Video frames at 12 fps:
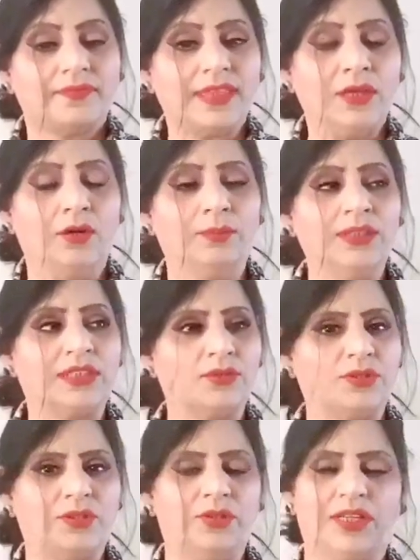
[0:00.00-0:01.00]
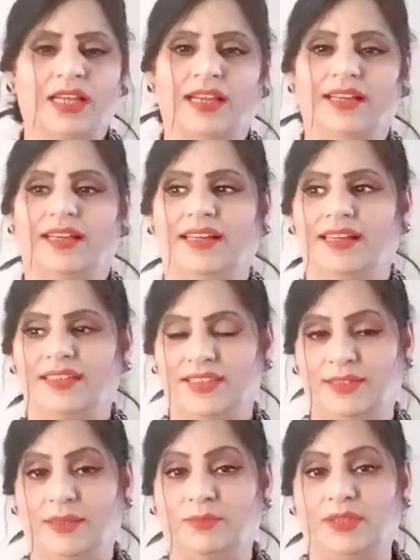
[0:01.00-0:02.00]
और मैं सोचती हूँ
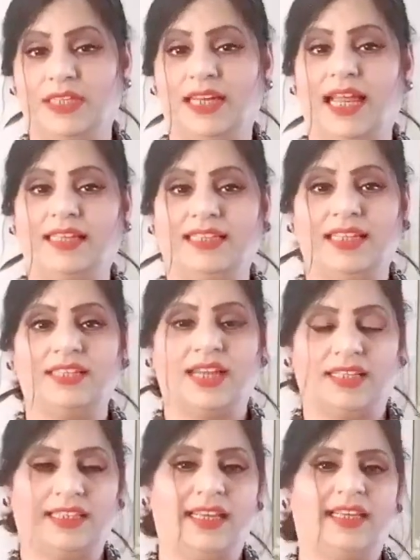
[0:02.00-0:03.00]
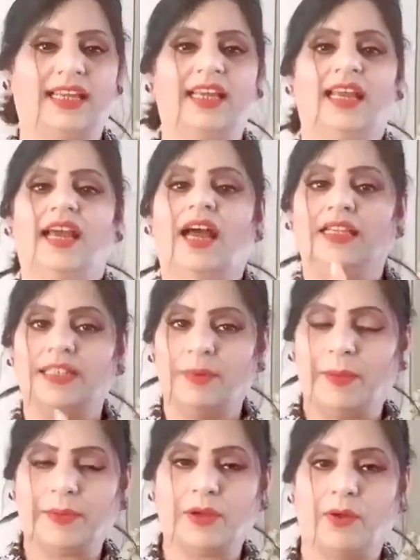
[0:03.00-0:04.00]
कि मुझे लाइक दिल चाहता है कि जब
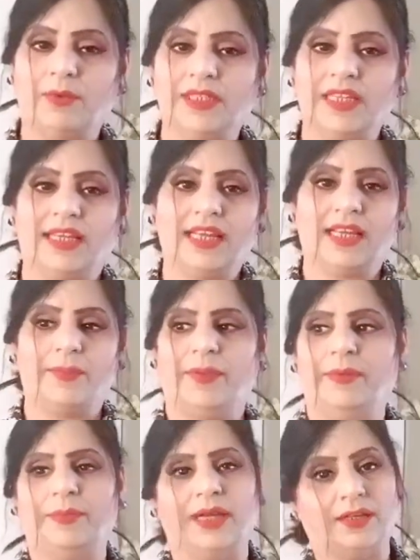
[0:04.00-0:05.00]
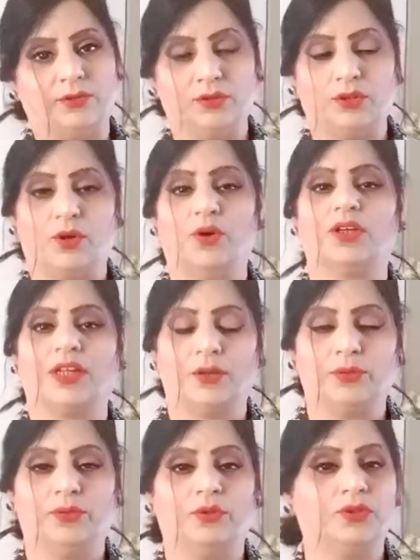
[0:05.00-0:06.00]
आपके कमेंट्स देखें कि फिर मैं कुछ और
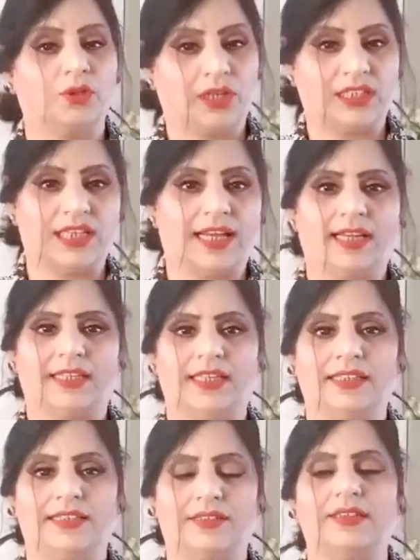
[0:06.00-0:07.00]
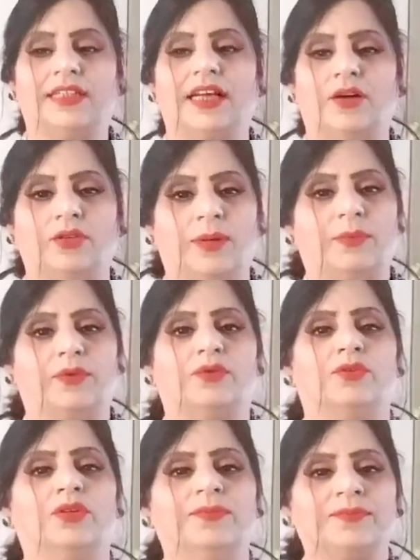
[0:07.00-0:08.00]
करूँ कुछ और अच्छा करके दिखाऊँ आप लोगों
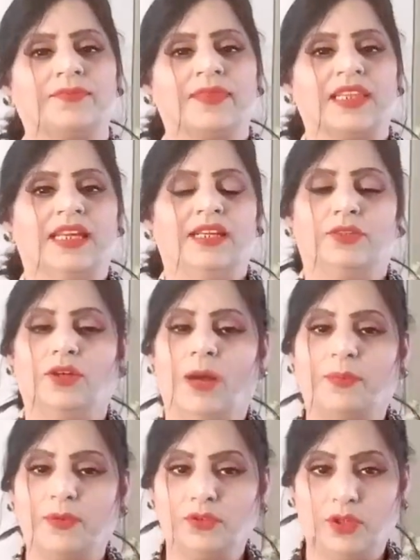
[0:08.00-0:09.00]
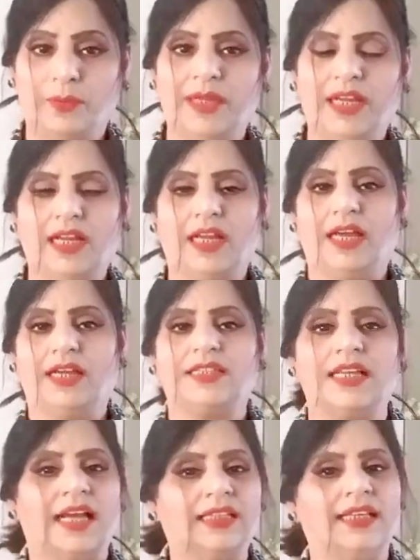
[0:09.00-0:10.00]
को तो आपको जो भी
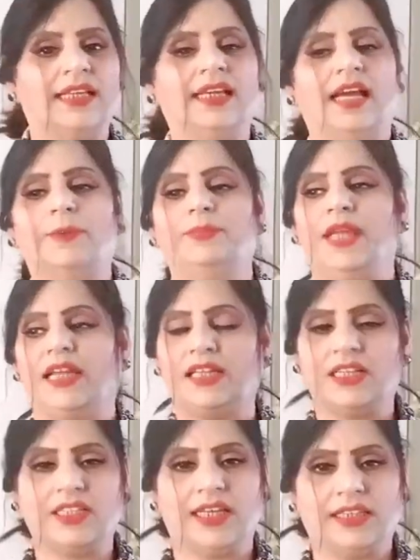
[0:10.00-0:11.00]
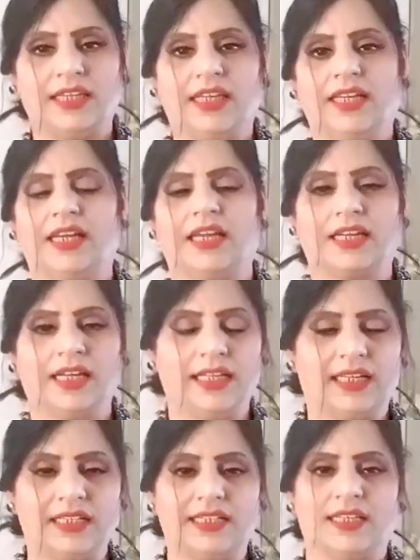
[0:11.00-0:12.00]
चाहते हैं आप देखना चाहते हैं घर का
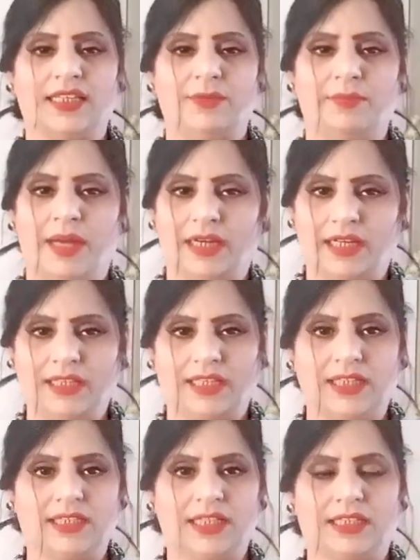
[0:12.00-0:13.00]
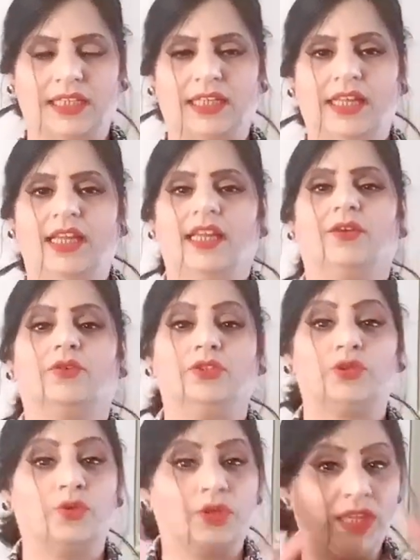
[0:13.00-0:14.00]
देखना चाहते हैं बाहर का देखना चाहते हैं कुछ
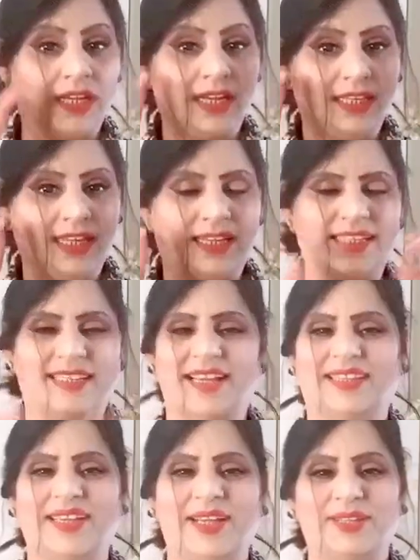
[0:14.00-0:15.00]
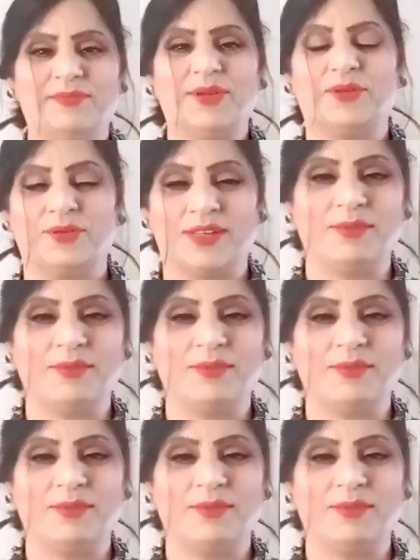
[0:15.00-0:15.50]
कुकिंग का देखना चाहते हैं तो मैं कुकिंग